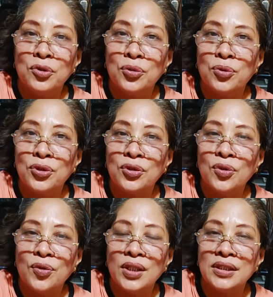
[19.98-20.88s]

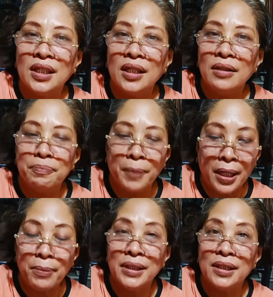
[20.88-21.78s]
buto-buto kasi
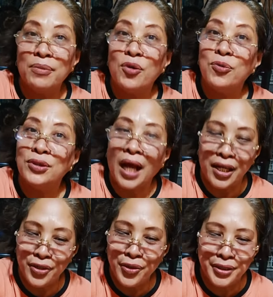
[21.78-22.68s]
para may sabaw po
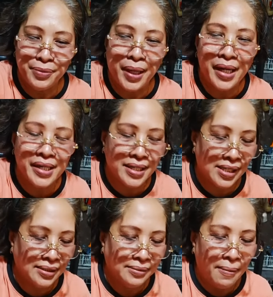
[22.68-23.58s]
tayo, di ba?
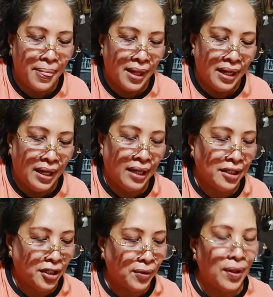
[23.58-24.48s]

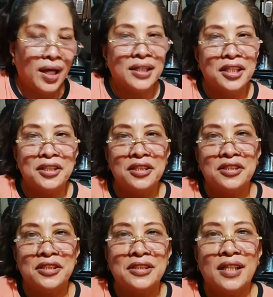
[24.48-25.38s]
At ito ang ating
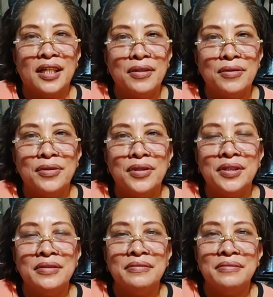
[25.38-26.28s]
dessert
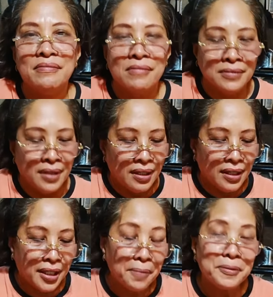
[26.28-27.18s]
ngayon.
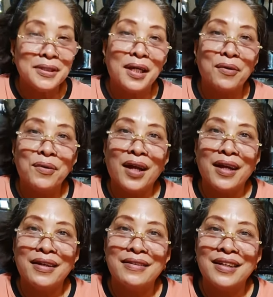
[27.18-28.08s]
Grapes na
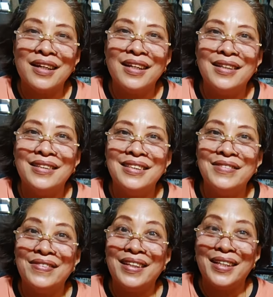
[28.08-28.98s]
kulay green. O,
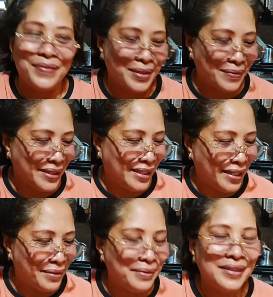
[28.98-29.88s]
di ba? Pang
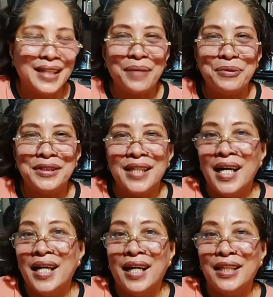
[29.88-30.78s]
madam. Tapos,
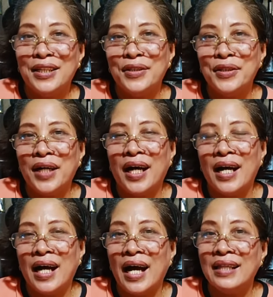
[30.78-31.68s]
ito
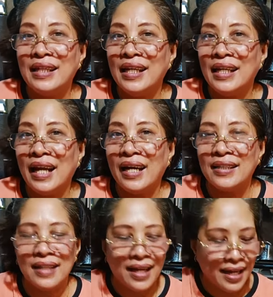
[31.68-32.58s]
ang ating
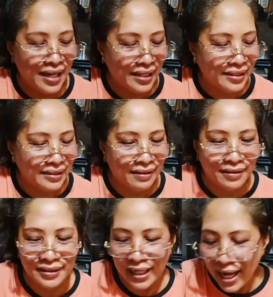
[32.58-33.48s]
lakatan.
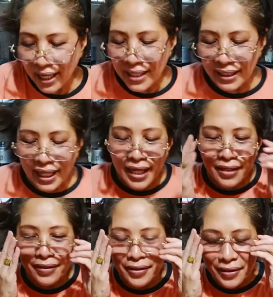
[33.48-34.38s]
O, tara, kain na
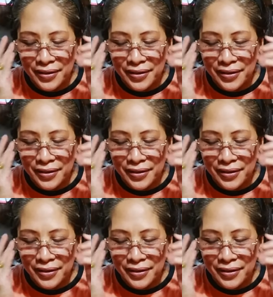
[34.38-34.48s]
tayo.